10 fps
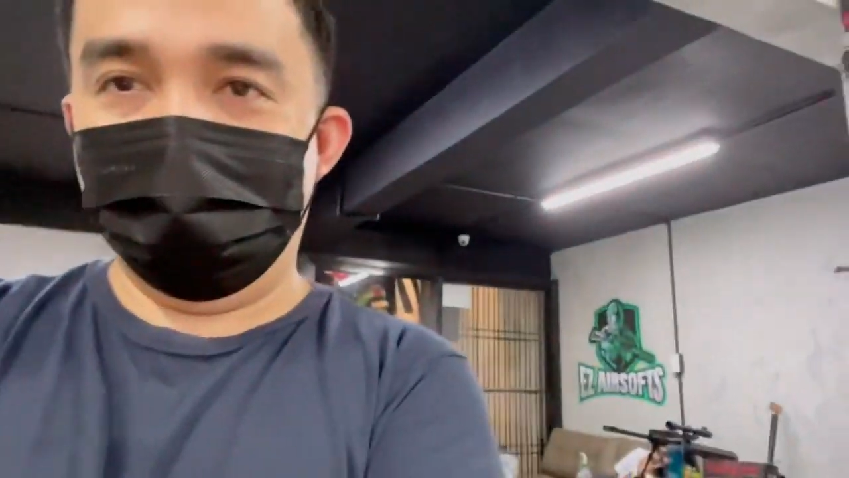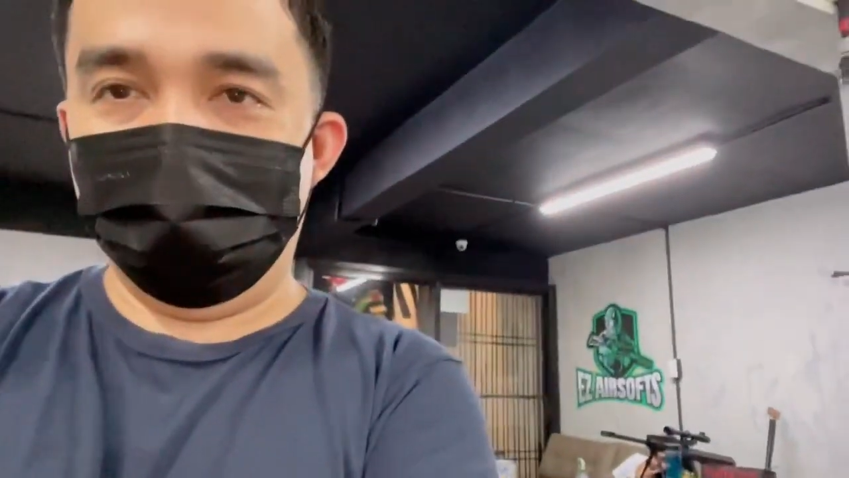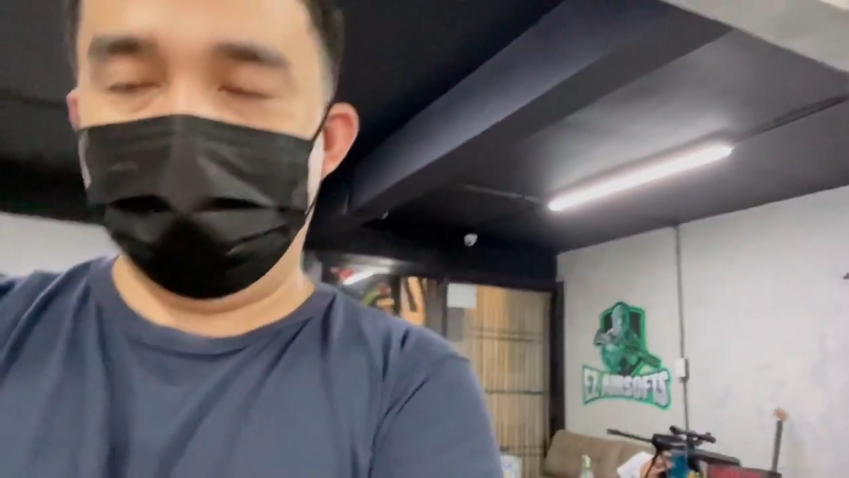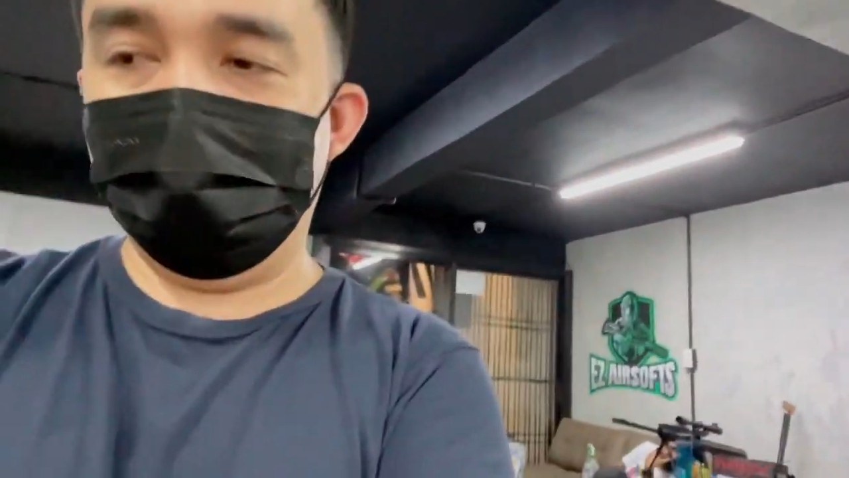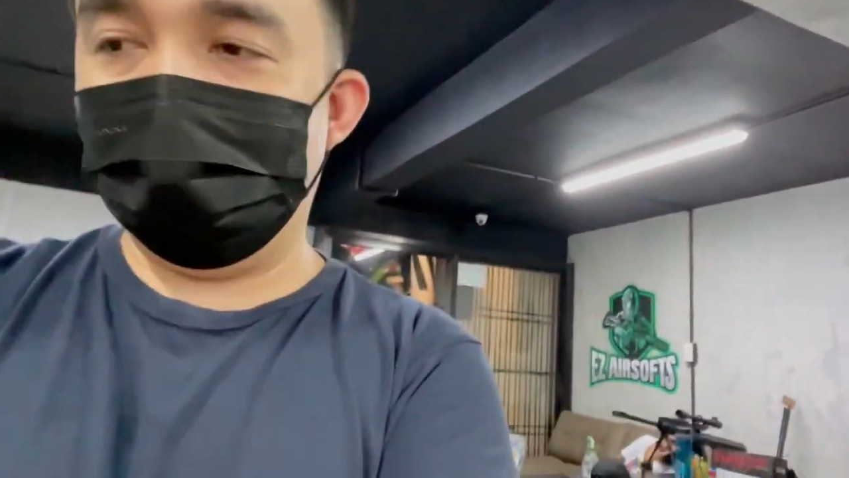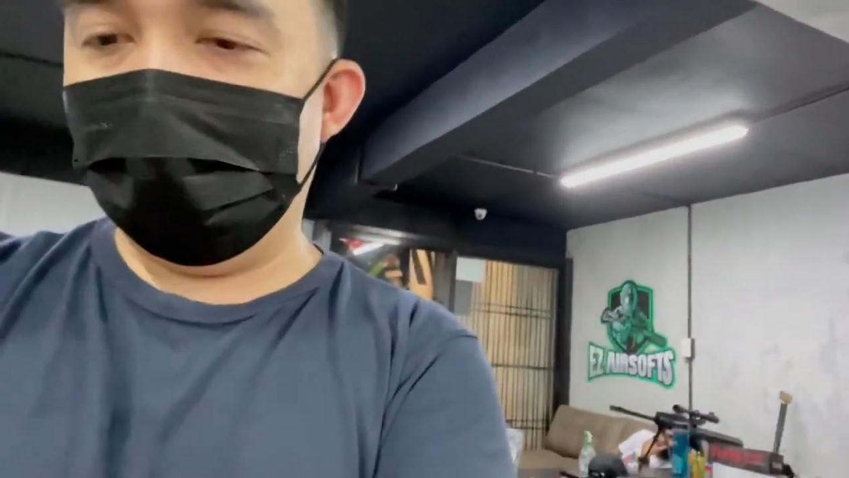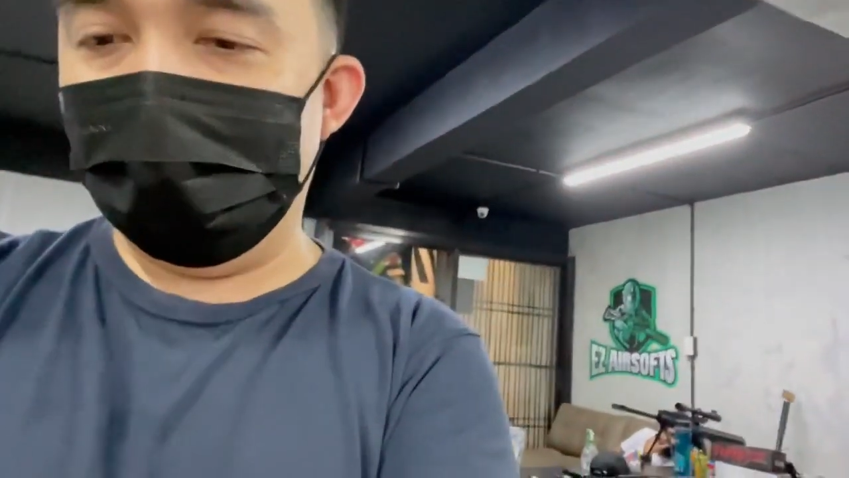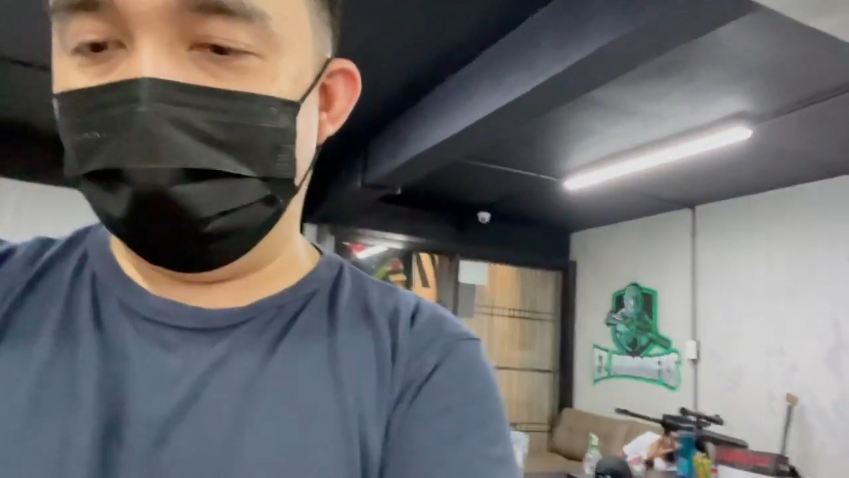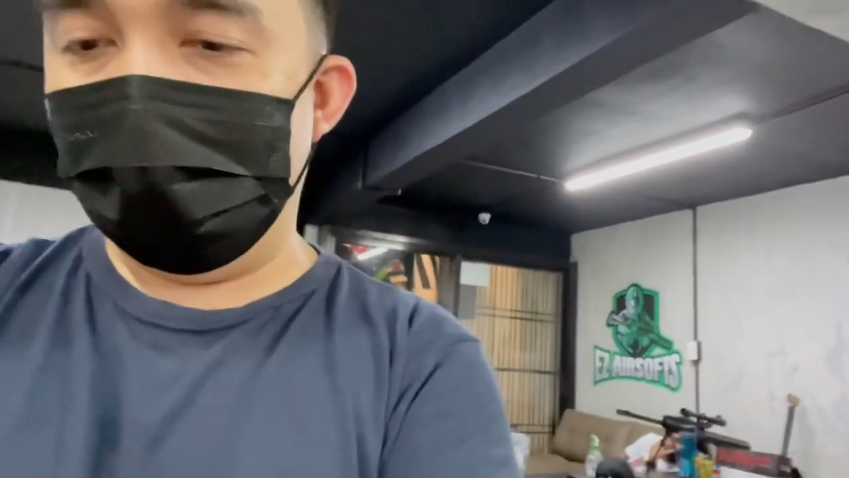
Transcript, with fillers: Ito try naman